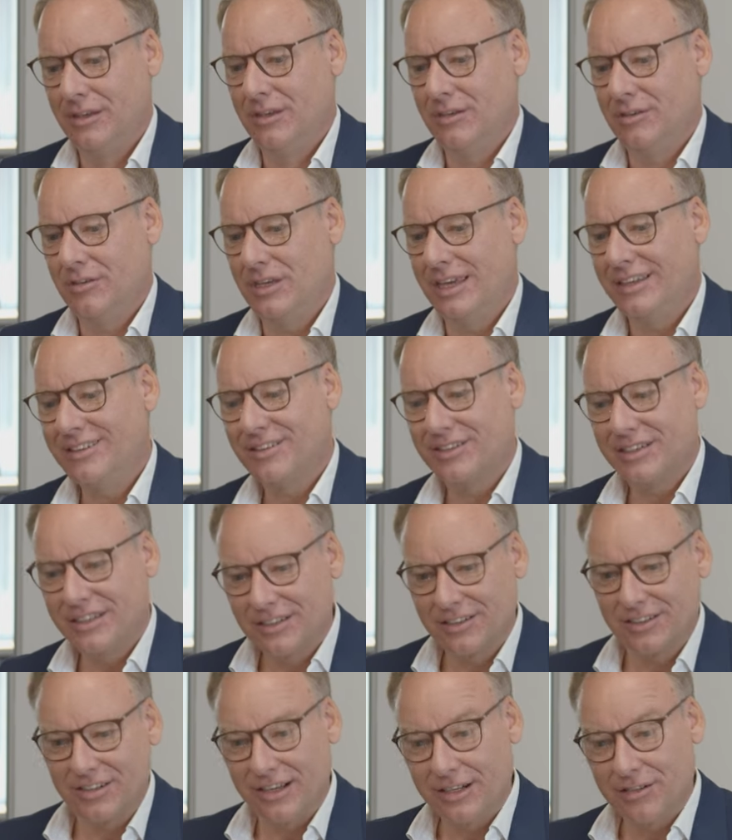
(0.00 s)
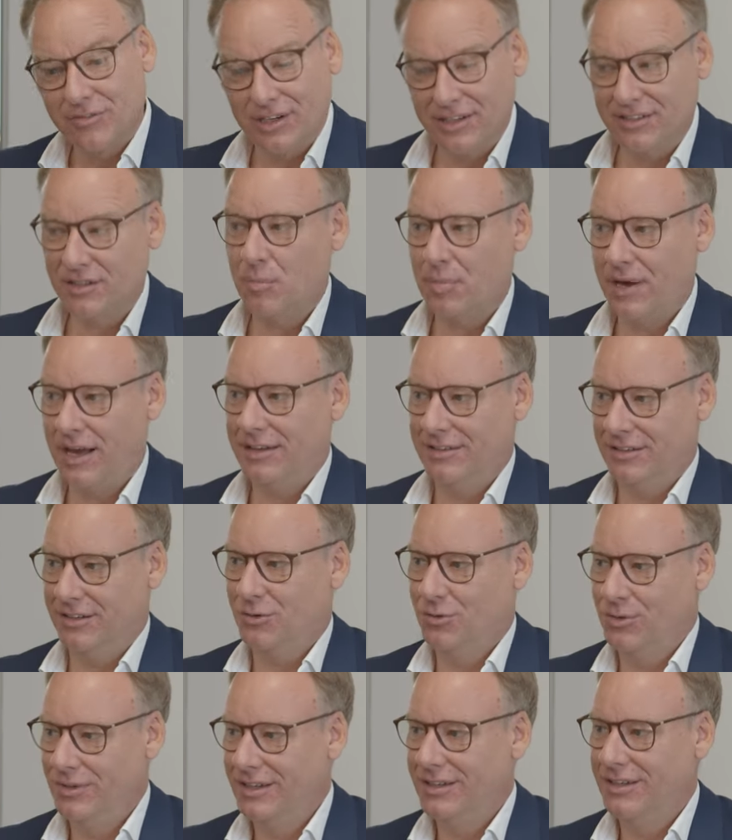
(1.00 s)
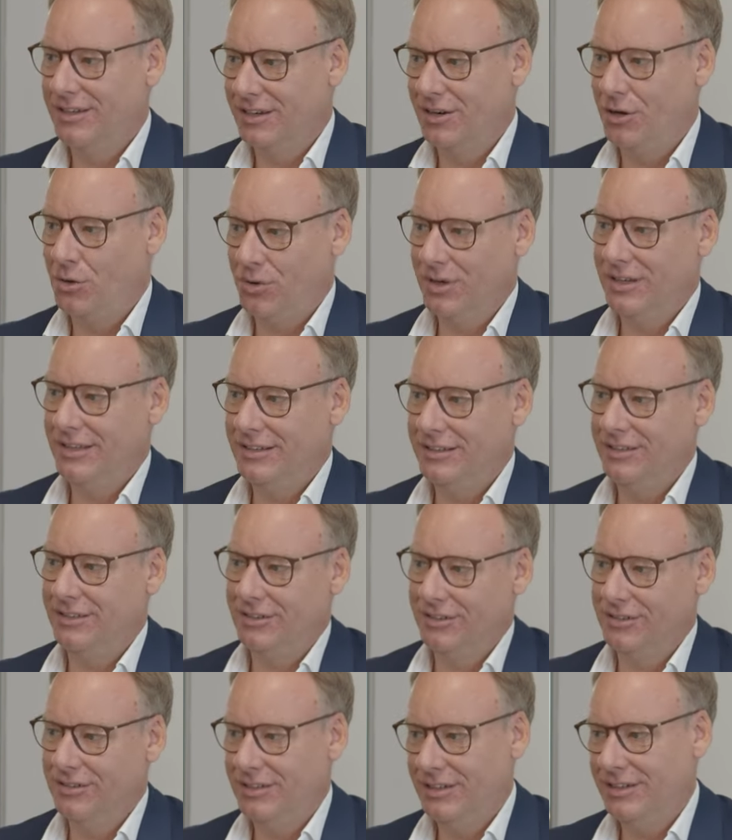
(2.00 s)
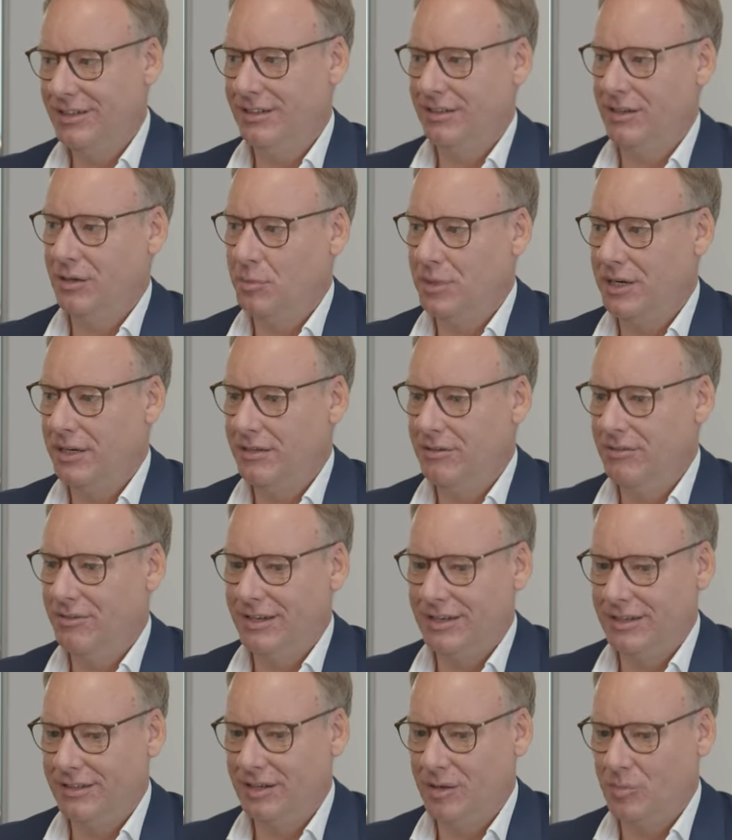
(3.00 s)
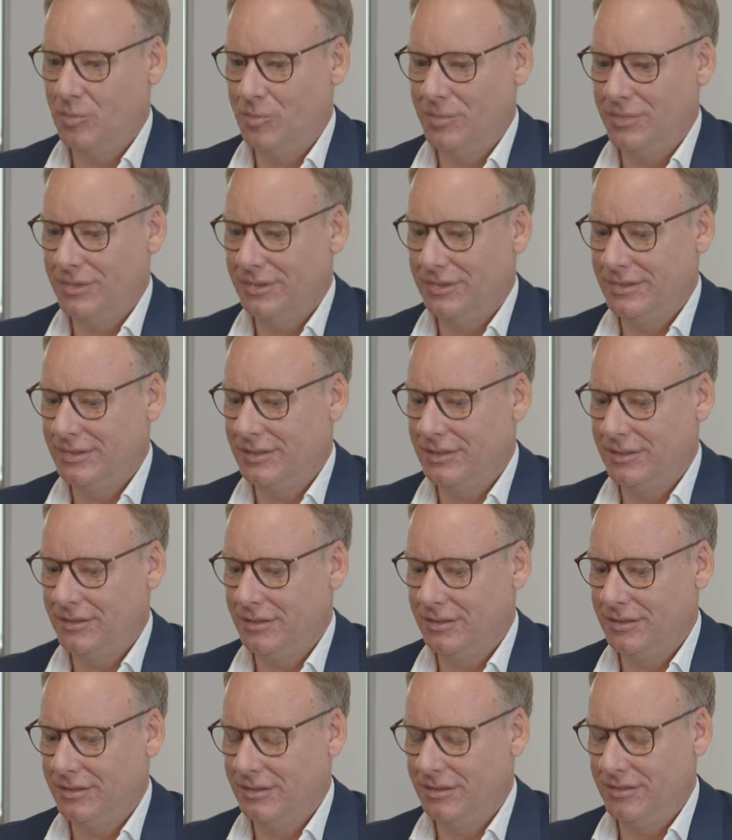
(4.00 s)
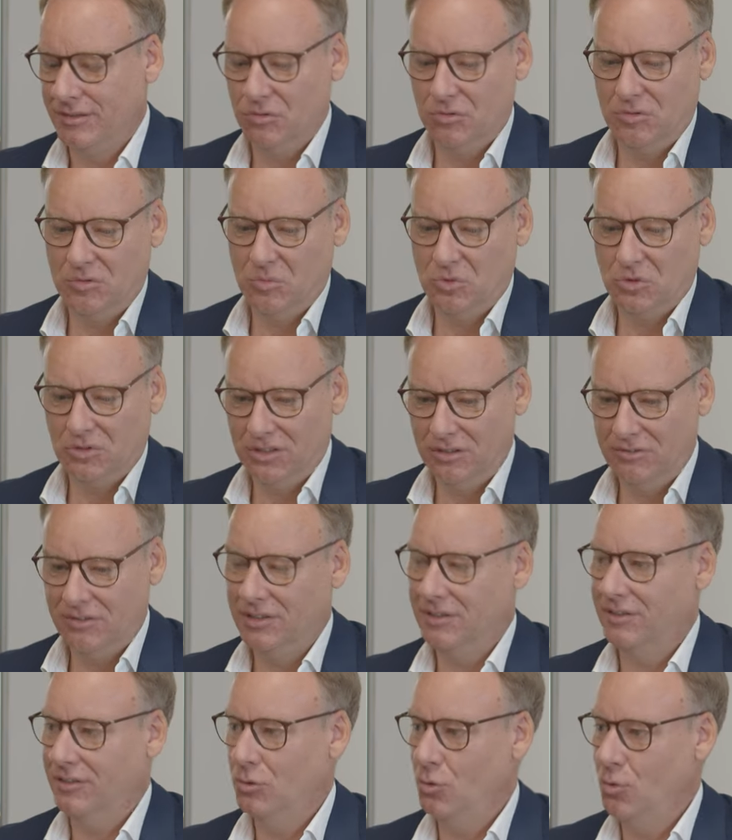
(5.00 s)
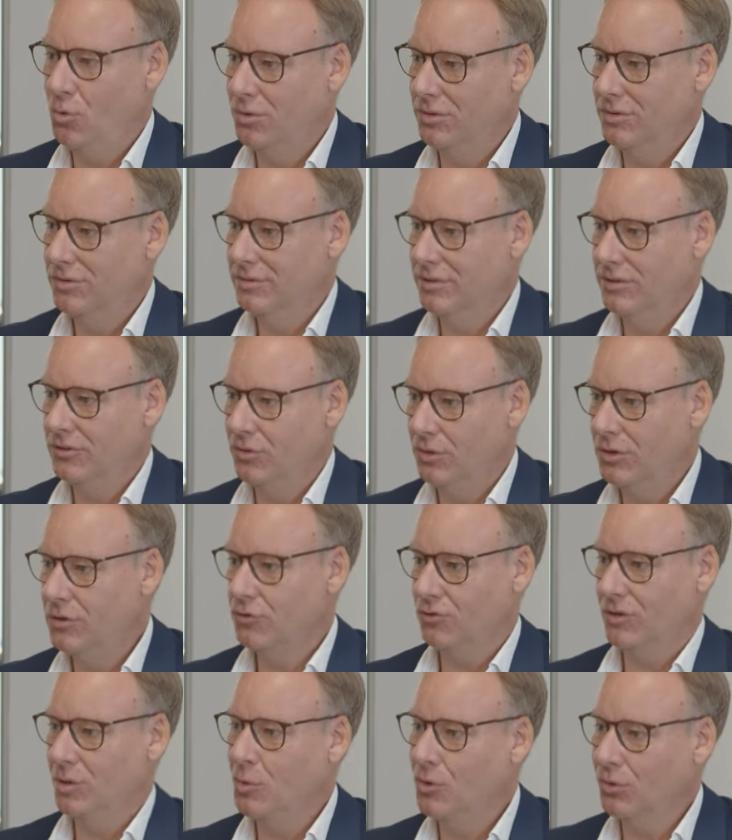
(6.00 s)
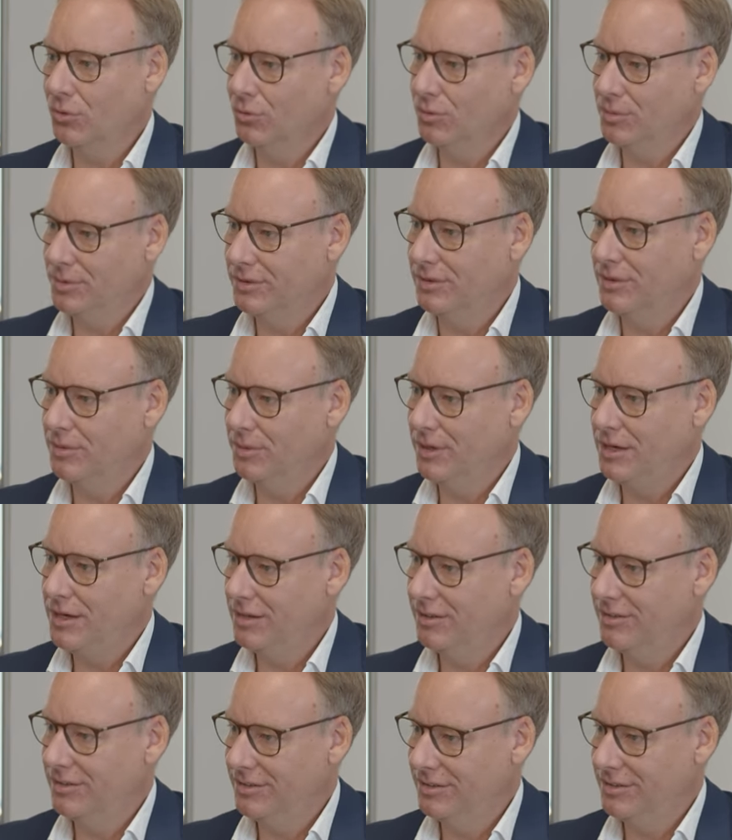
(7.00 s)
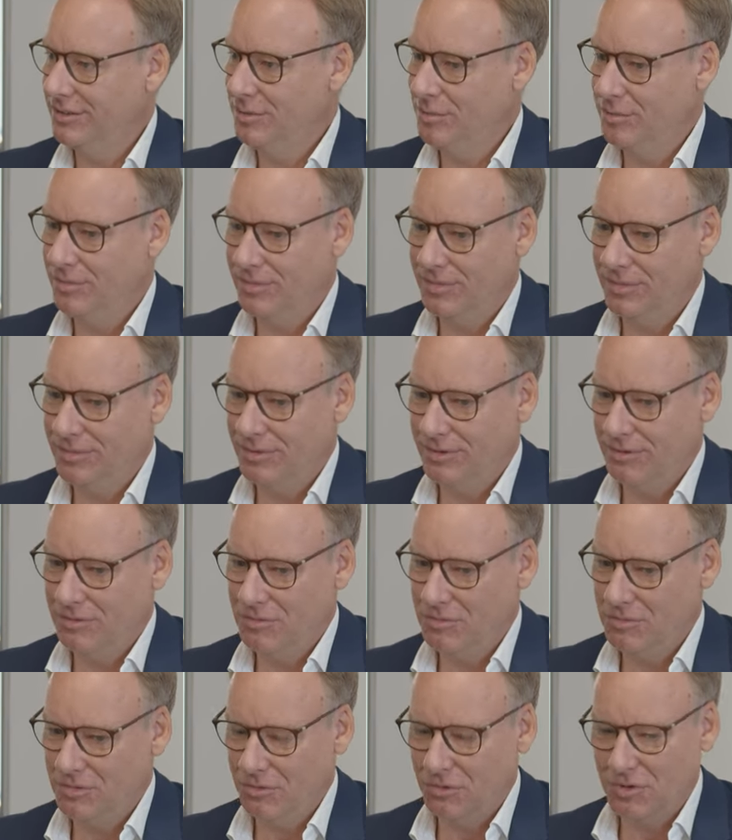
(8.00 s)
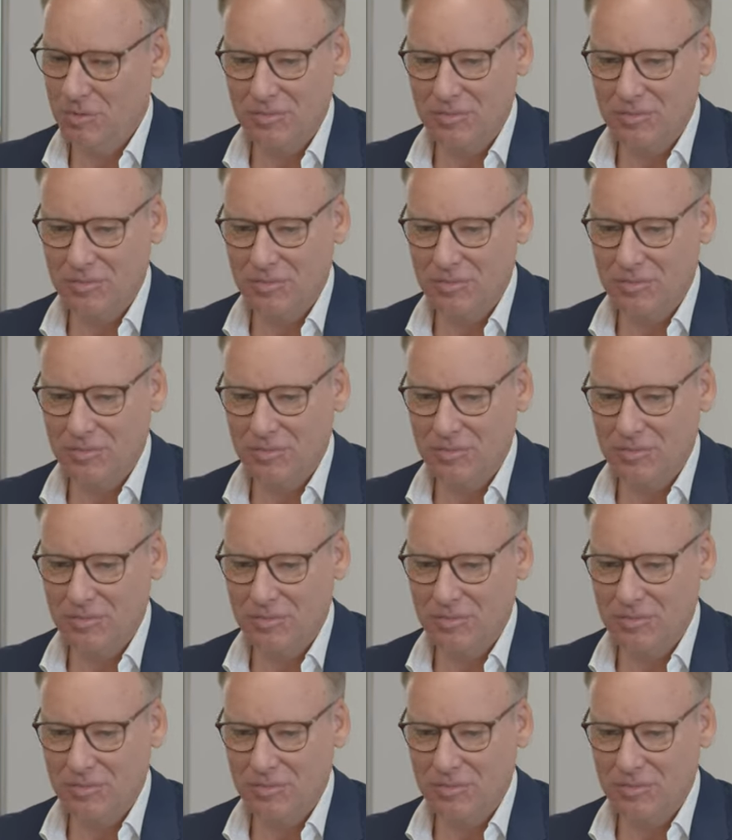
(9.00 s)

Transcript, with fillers: jetzigen teilweise Partnerkollegen, auch Älteren, die dann dabei waren, haben da eine ganz hohe Motivation und eine tolle Stimmung rübergebracht. Ähm, so im